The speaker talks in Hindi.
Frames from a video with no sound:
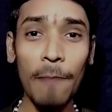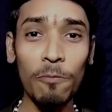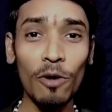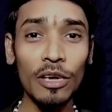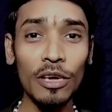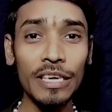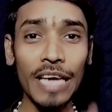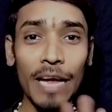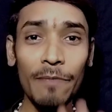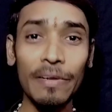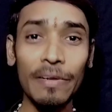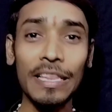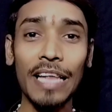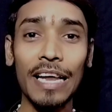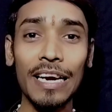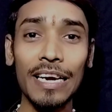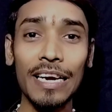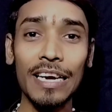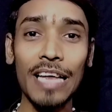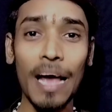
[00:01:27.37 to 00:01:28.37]
आपको यही
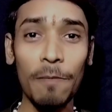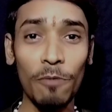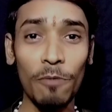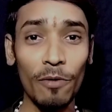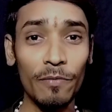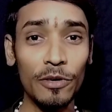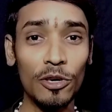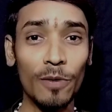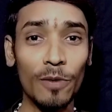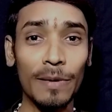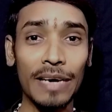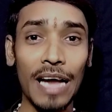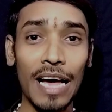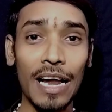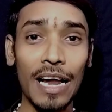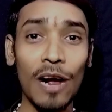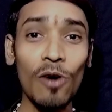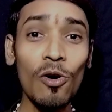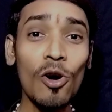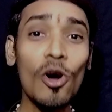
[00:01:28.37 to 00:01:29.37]
बताने के लिए आपको वीडियो बना
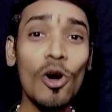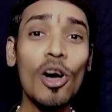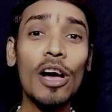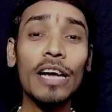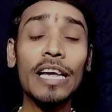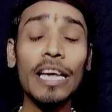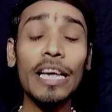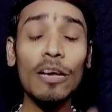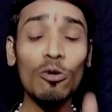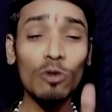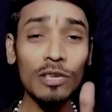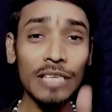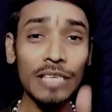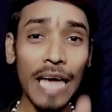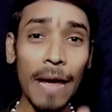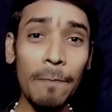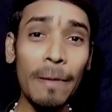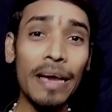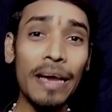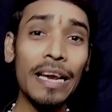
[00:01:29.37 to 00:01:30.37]
रहा हूँ कि उस
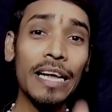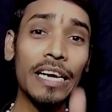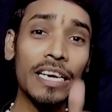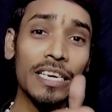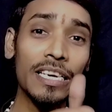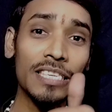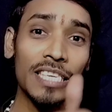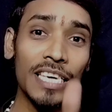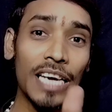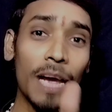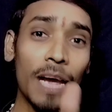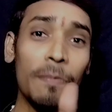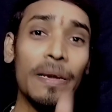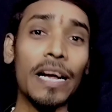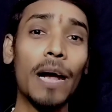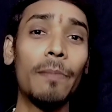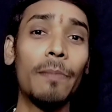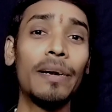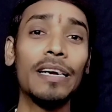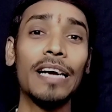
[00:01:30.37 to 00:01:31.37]
टाइम मैंने किसी का भी
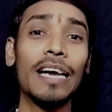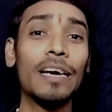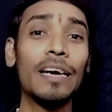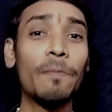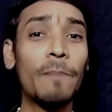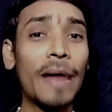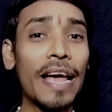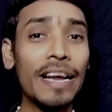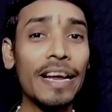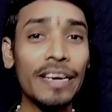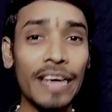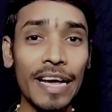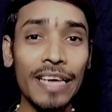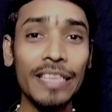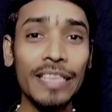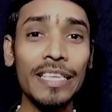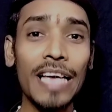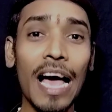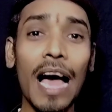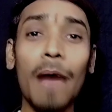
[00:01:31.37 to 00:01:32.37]
कमेंट का रिप्लाई
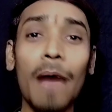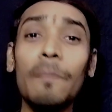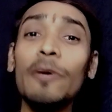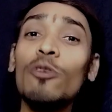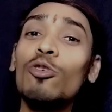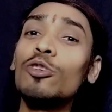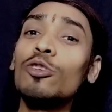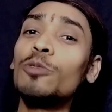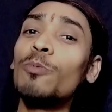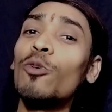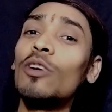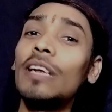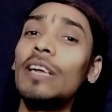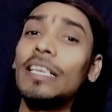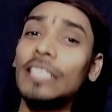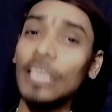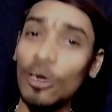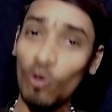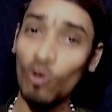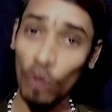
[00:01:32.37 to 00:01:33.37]
नहीं दिया अभी कुछ
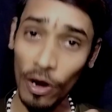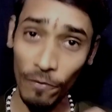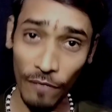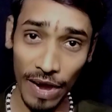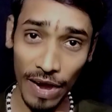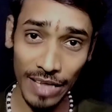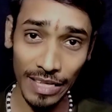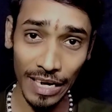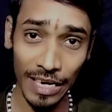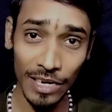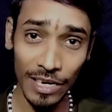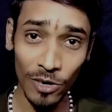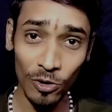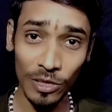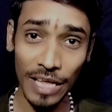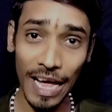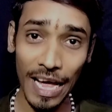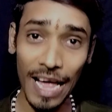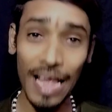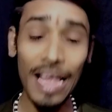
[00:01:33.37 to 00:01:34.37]
बोलने से कोई फायदा नहीं
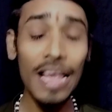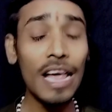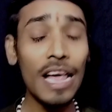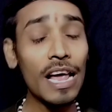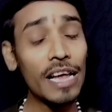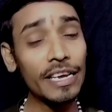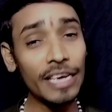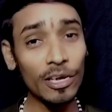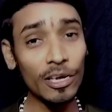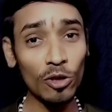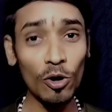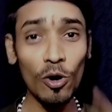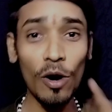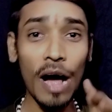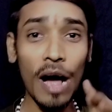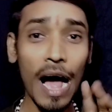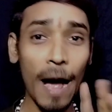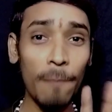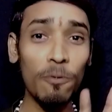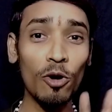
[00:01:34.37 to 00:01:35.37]
होता है ये तो
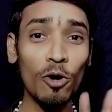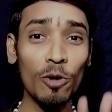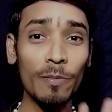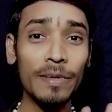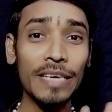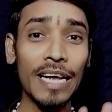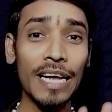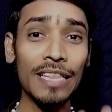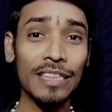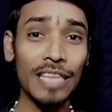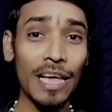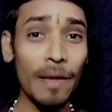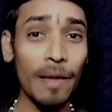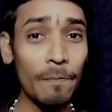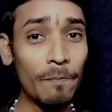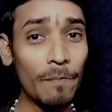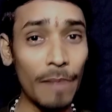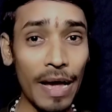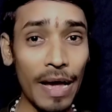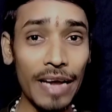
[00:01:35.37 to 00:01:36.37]
आप लोग भी जानते हैं
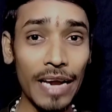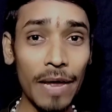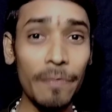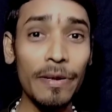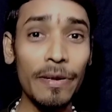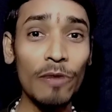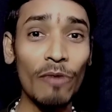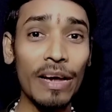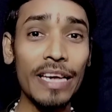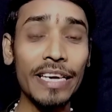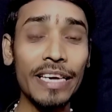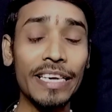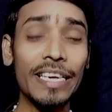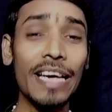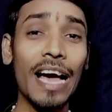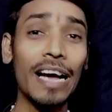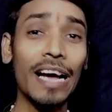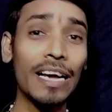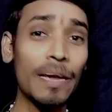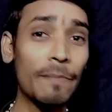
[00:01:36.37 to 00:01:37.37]
मैंने भी वही
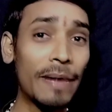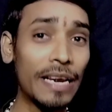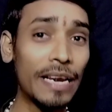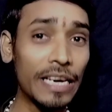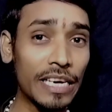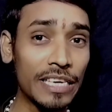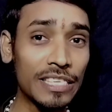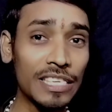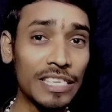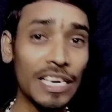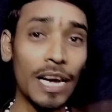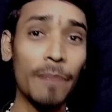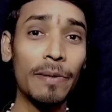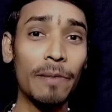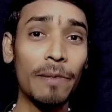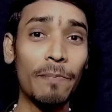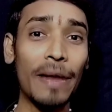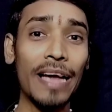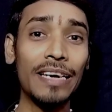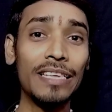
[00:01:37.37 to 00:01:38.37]
किया कि मैंने किसी का भी
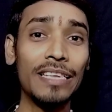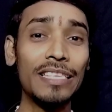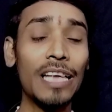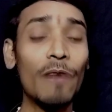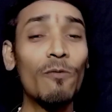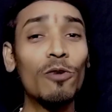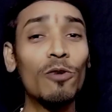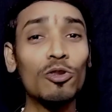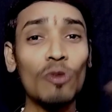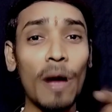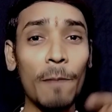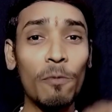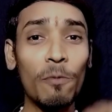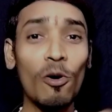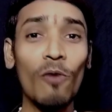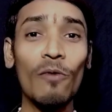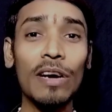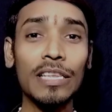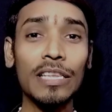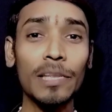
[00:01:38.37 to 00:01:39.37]
रिप्लाई नहीं दिया वो तो
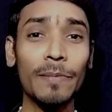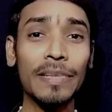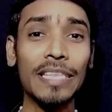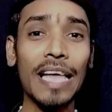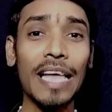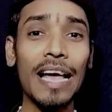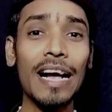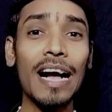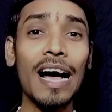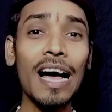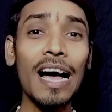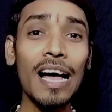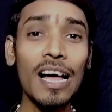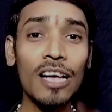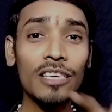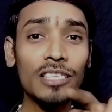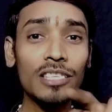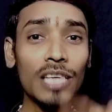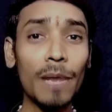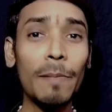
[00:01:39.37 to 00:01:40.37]
आपको वक्त बताएगा
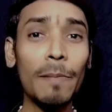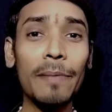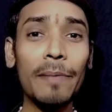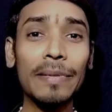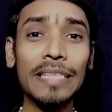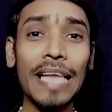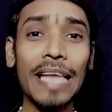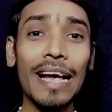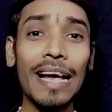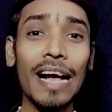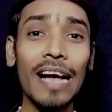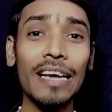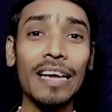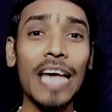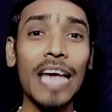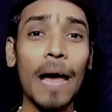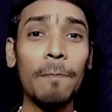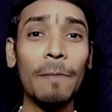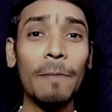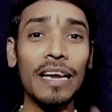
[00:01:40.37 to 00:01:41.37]
समय बताएगा
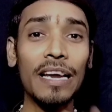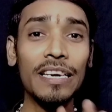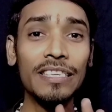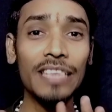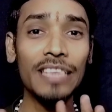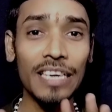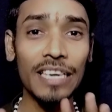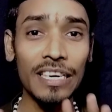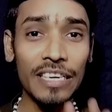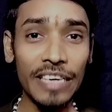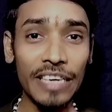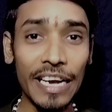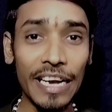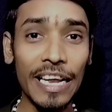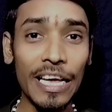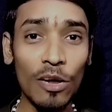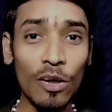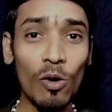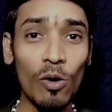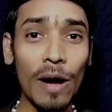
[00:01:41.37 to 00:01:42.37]
कि आपका रिजल्ट
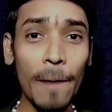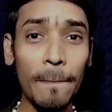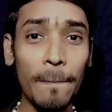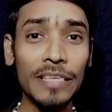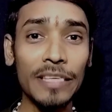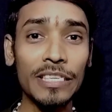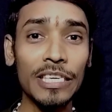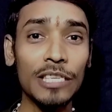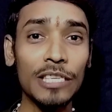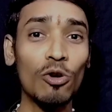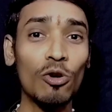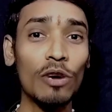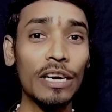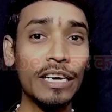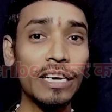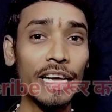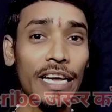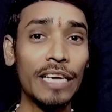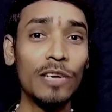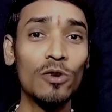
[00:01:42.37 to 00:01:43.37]
डिक्लेयर होगा पच्चीस को
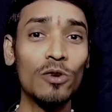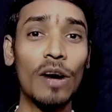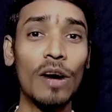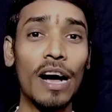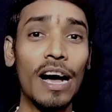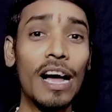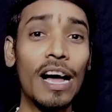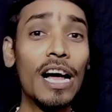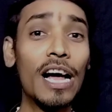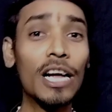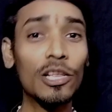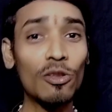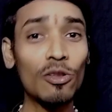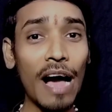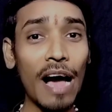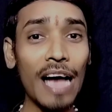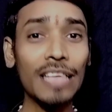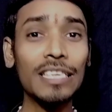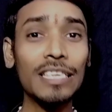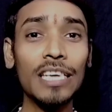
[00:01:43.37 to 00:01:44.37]
कि नहीं होगा तो
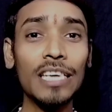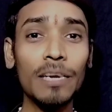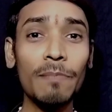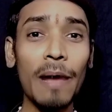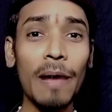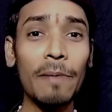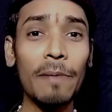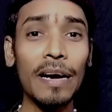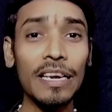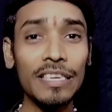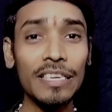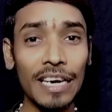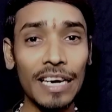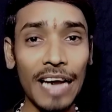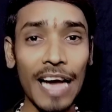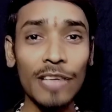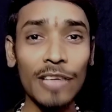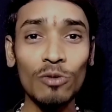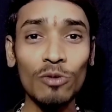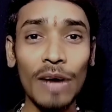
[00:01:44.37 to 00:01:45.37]
आज की डेट में आपका रिजल्ट
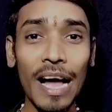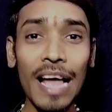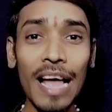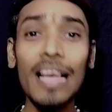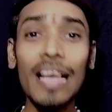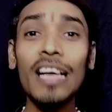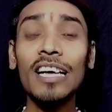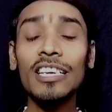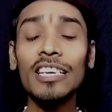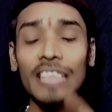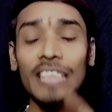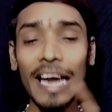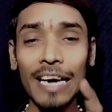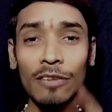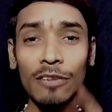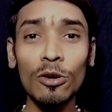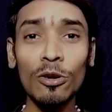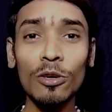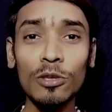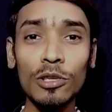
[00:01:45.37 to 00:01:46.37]
आ चुका है
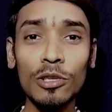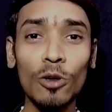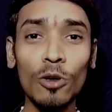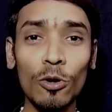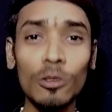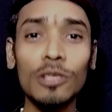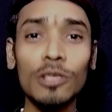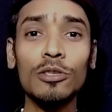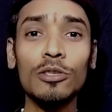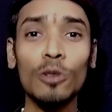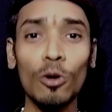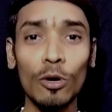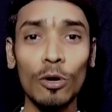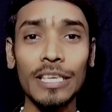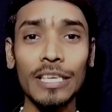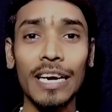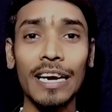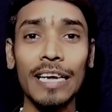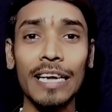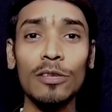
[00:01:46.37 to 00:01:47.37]
साइड थोड़ा स्लो स्लो
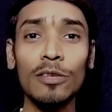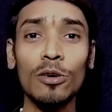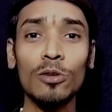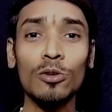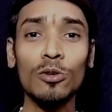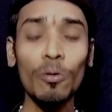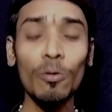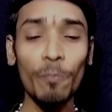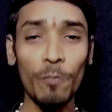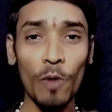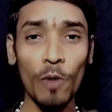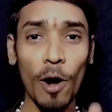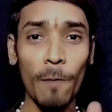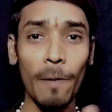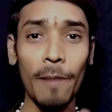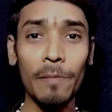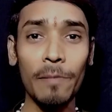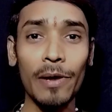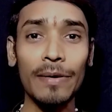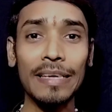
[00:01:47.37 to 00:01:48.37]
चल रही है दोस्तों
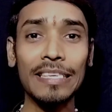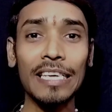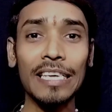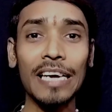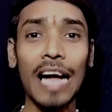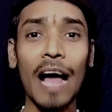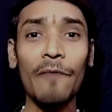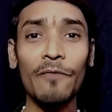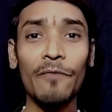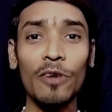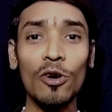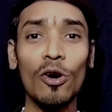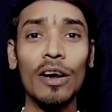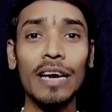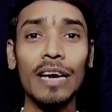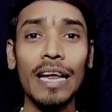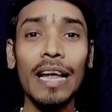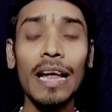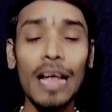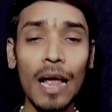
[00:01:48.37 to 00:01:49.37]
प्रॉब्लम की वजह से काफ़ी लोगों
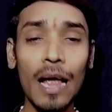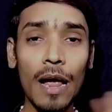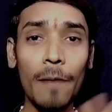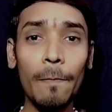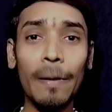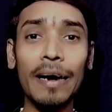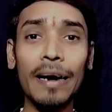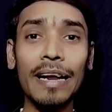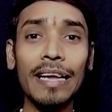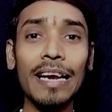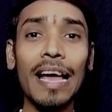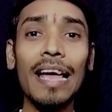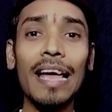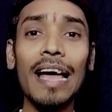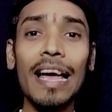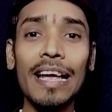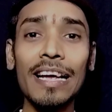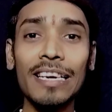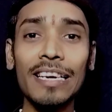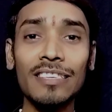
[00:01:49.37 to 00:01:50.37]
ने बटन
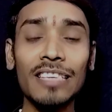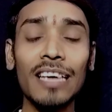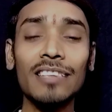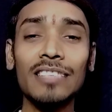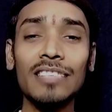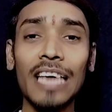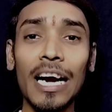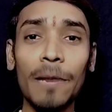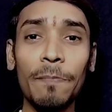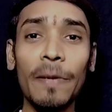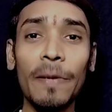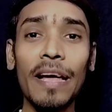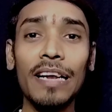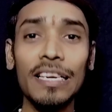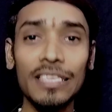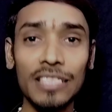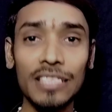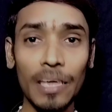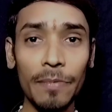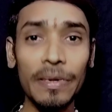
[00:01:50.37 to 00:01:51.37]
आया एक साथ साइड पे
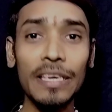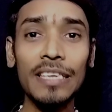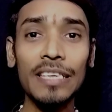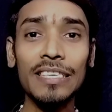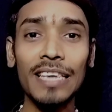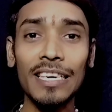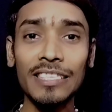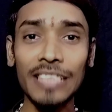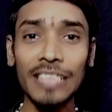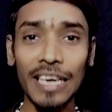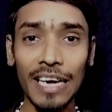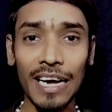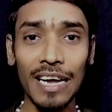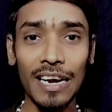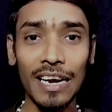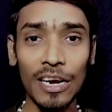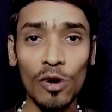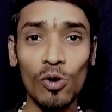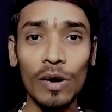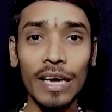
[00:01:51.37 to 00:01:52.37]
यानी सभी रिजल्ट चेक
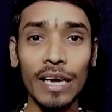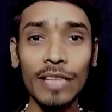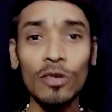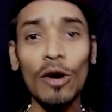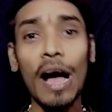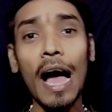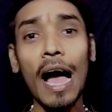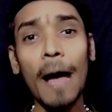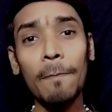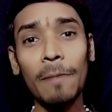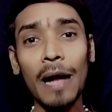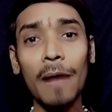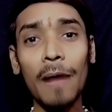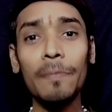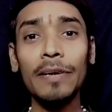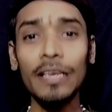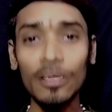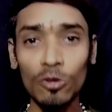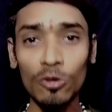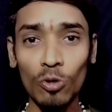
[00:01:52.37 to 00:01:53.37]
कर रहे होंगे तो आपका
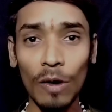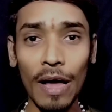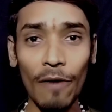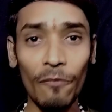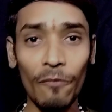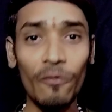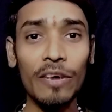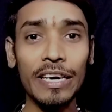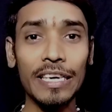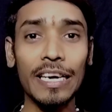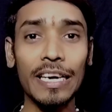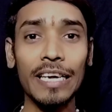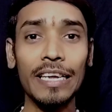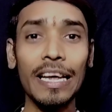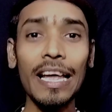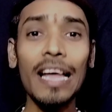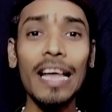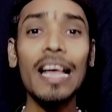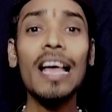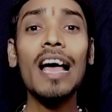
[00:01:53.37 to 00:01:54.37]
भी थोड़ा वेट
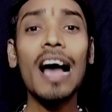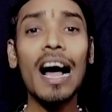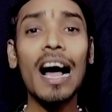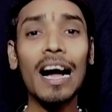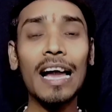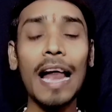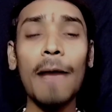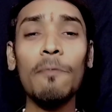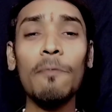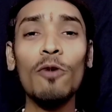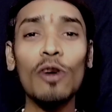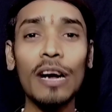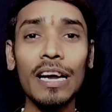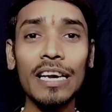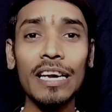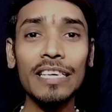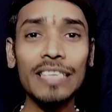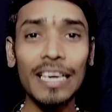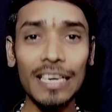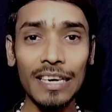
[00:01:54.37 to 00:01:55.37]
करिए अगर आप लोग का
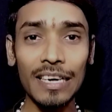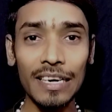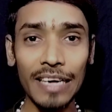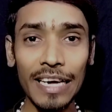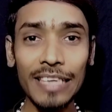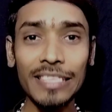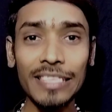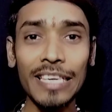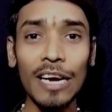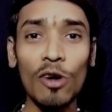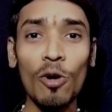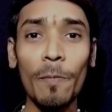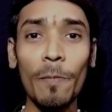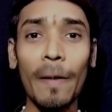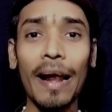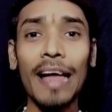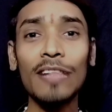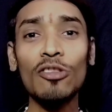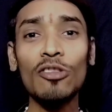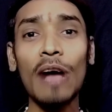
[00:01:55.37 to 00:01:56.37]
रिजल्ट नहीं चेक हो
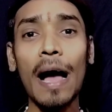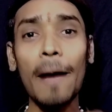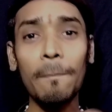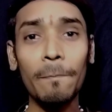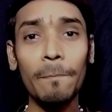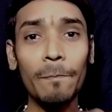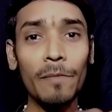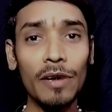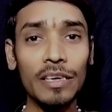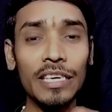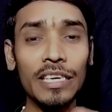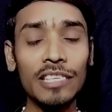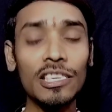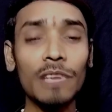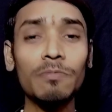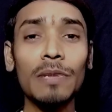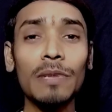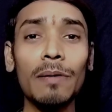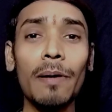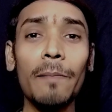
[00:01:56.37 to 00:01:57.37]
पा रहा है तो आप
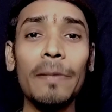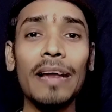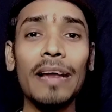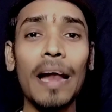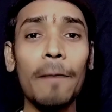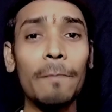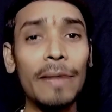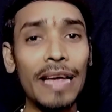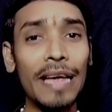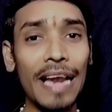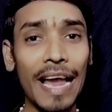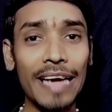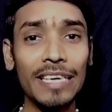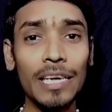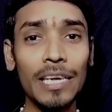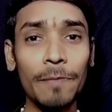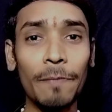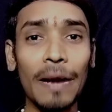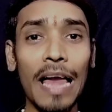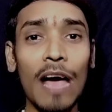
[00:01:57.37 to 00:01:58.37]
डिस्क्रिप्शन में मेरा मेल
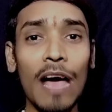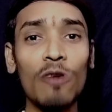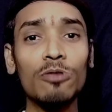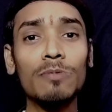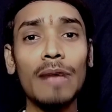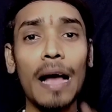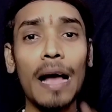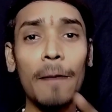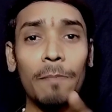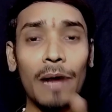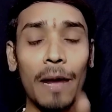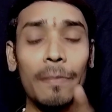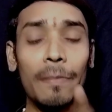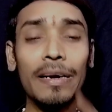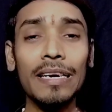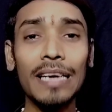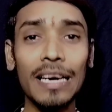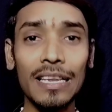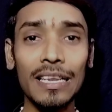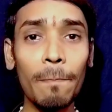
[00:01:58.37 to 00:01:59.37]
डी पड़ा है उसमें आप
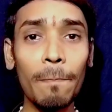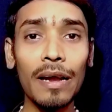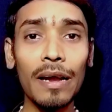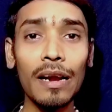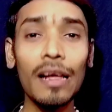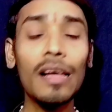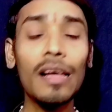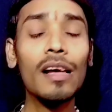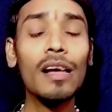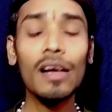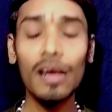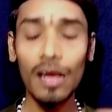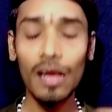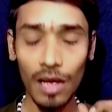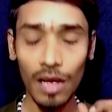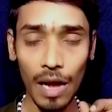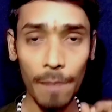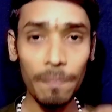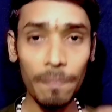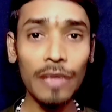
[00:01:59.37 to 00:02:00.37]
कमेंट नंबर
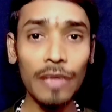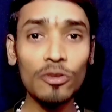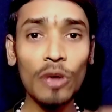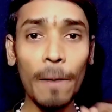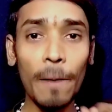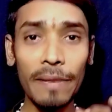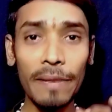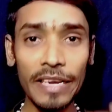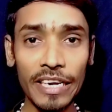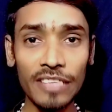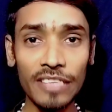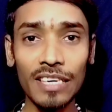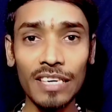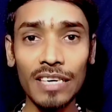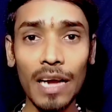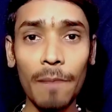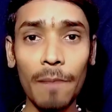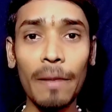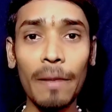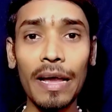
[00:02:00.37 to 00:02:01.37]
अपना जो एप्लीकेशन
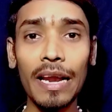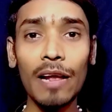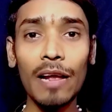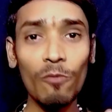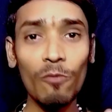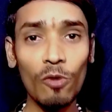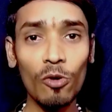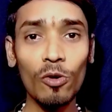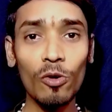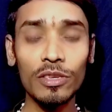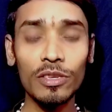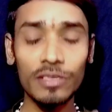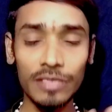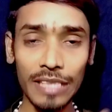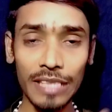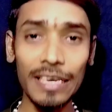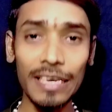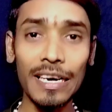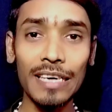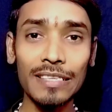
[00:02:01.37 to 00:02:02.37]
नंबर है वो
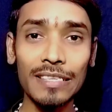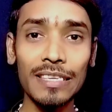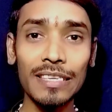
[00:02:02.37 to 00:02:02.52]
सेंड कर